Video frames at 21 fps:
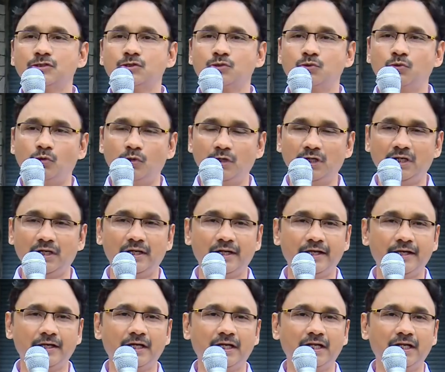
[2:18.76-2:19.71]

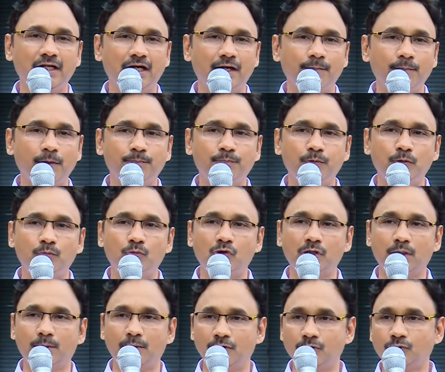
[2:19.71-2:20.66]
ஸ்கூலுகளையும் எல்லா அமைப்பு
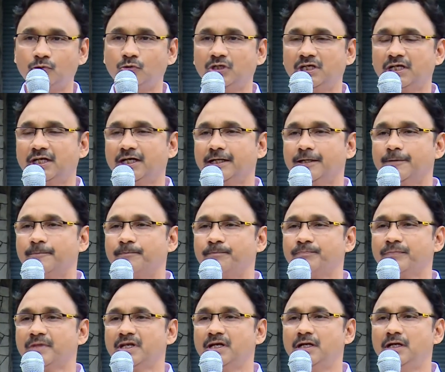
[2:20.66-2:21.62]
மூலமாகவும் கொடுக்குறாங்க
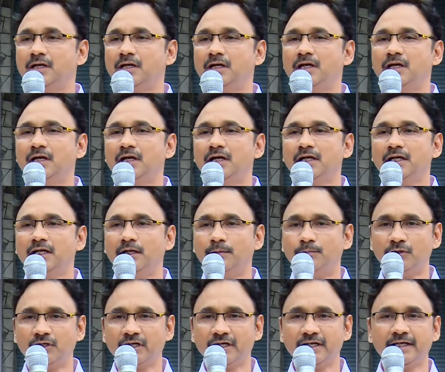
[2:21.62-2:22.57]

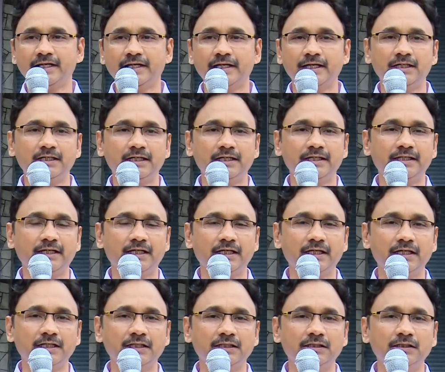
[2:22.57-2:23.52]
நம்மக்கிட்டையும்
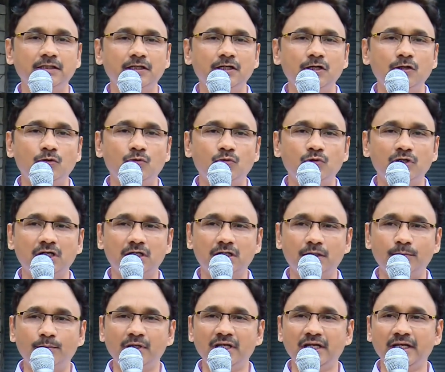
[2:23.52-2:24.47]
கேட்டுக்கிட்டாங்க உங்கள்
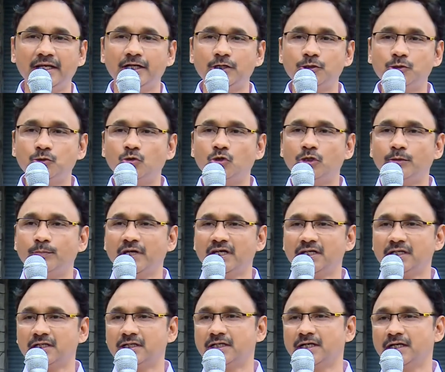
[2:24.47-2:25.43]
கம்பெனியில் எட்நூறு
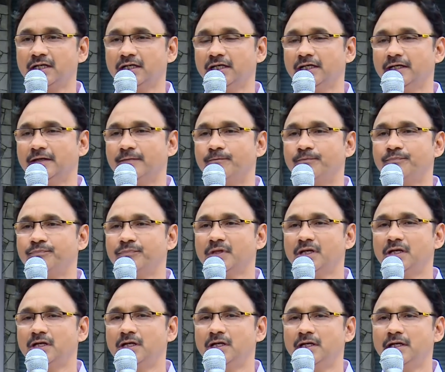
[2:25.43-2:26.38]
பேர் இருக்காங்க
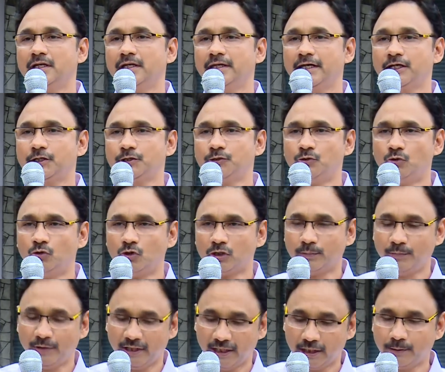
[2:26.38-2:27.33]

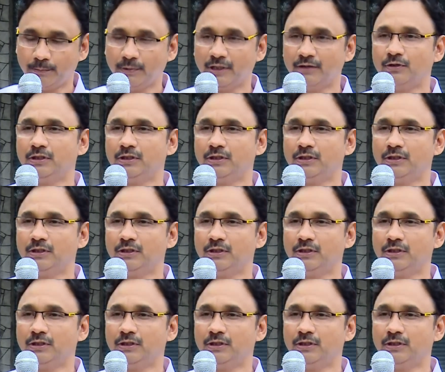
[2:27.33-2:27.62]
எட்நூறு பேருமே